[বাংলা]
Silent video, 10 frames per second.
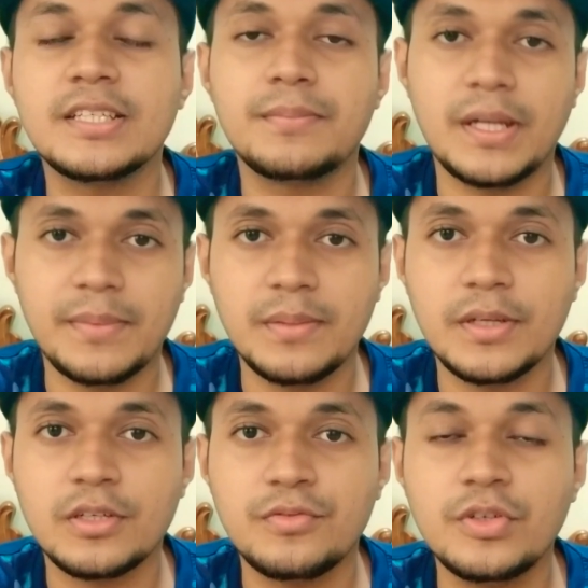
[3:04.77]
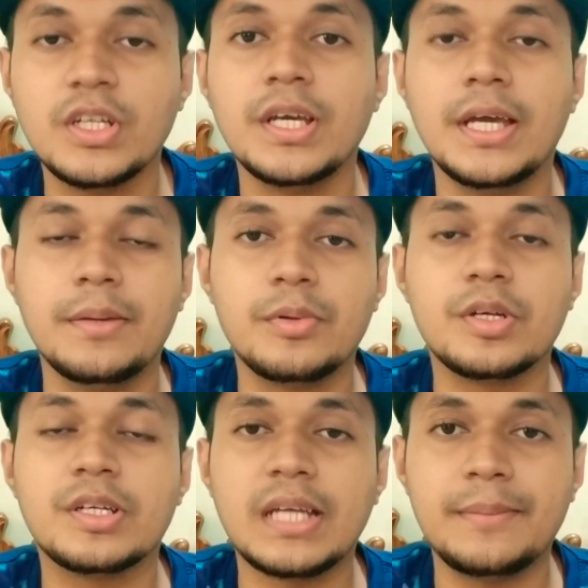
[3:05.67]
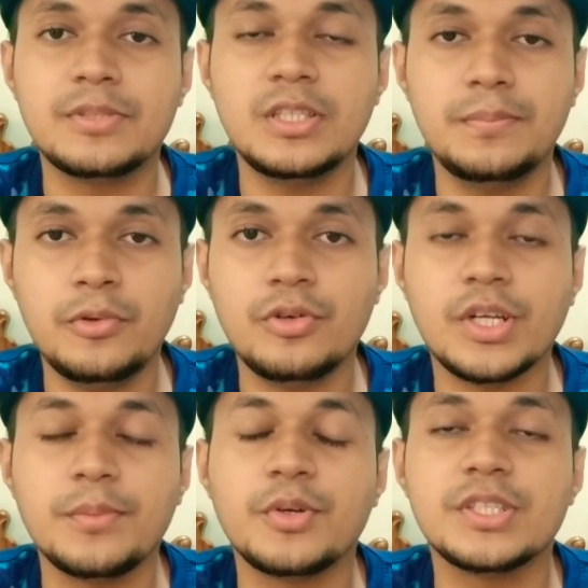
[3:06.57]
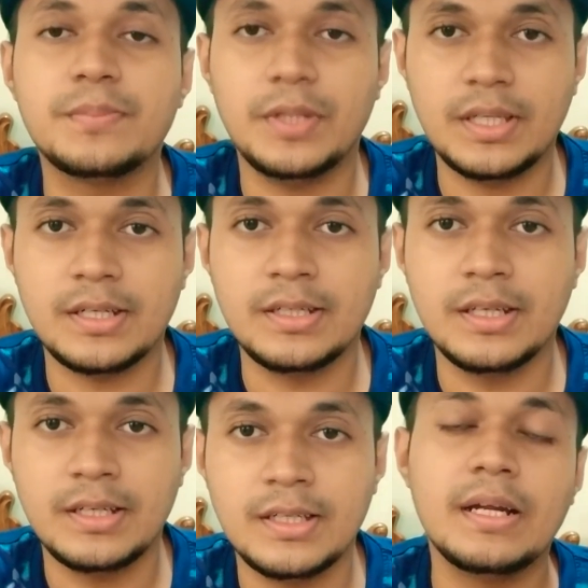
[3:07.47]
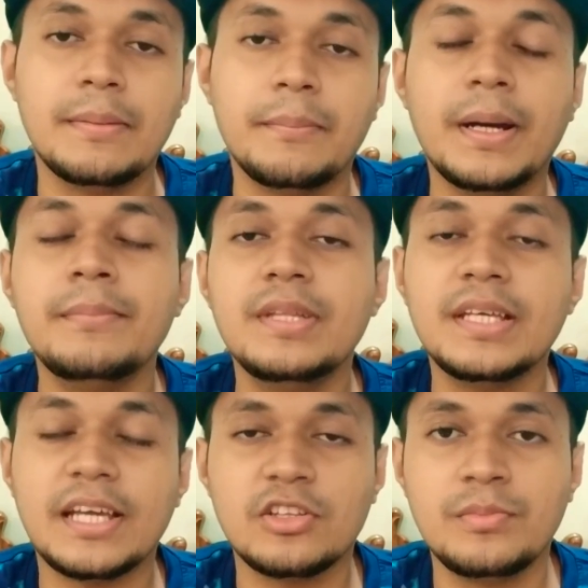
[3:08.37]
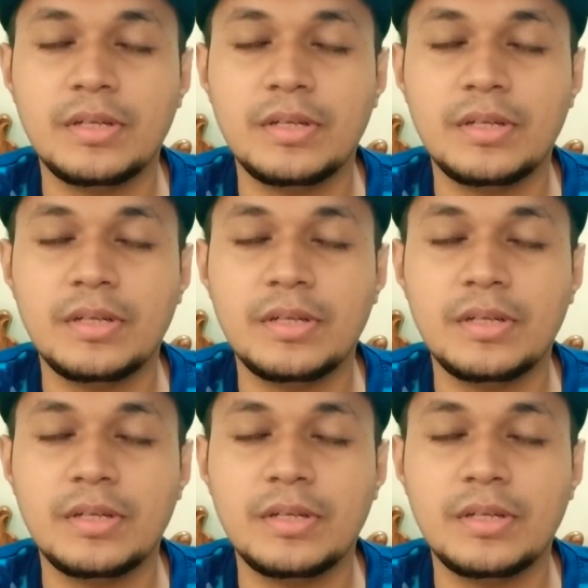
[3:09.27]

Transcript: একটি প্রাইমারি মাইক্রোফোন এবং একটি টাইপ সি পোর্ট এবং স্পিকার গ্রিল বাম দিক একদম